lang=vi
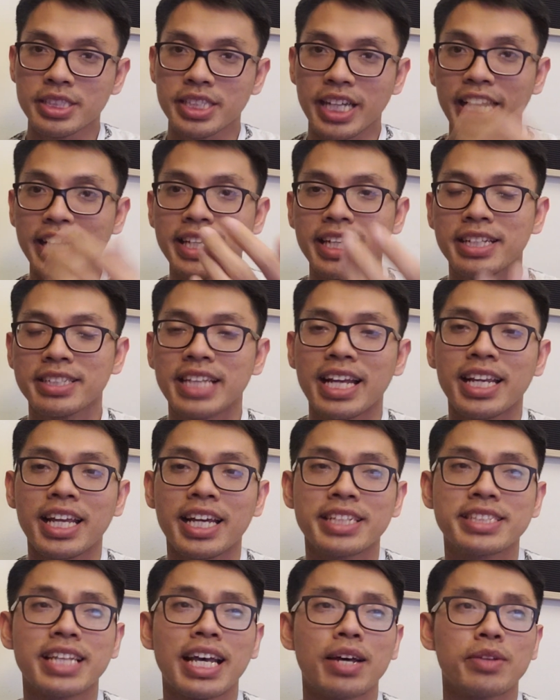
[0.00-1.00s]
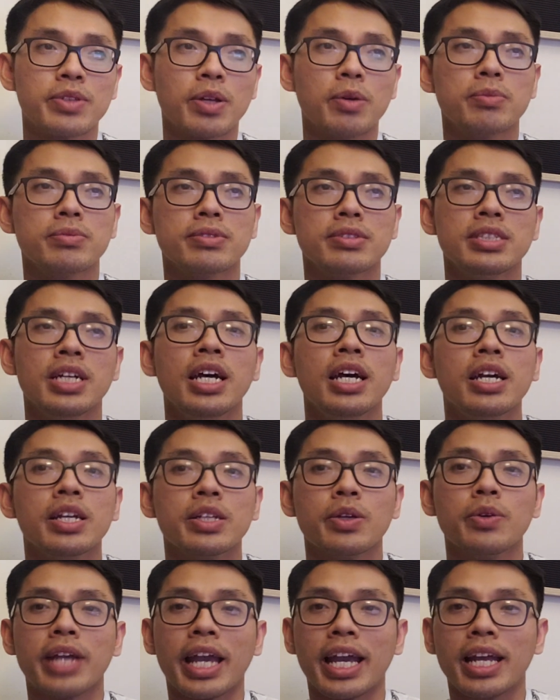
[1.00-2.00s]
kể như sai lệch sao tổng
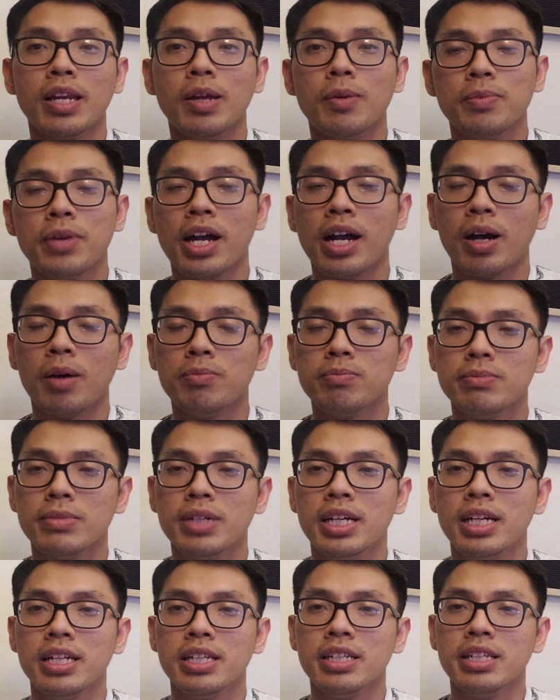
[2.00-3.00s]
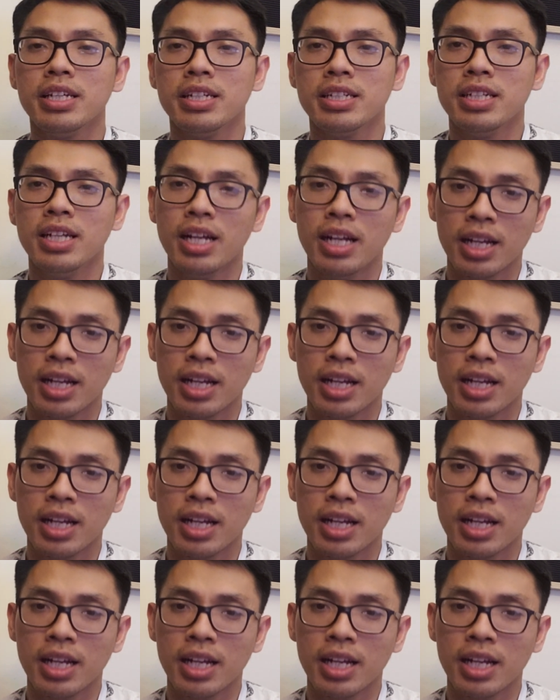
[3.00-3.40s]
Chu Ngạn lúc đó ông uh,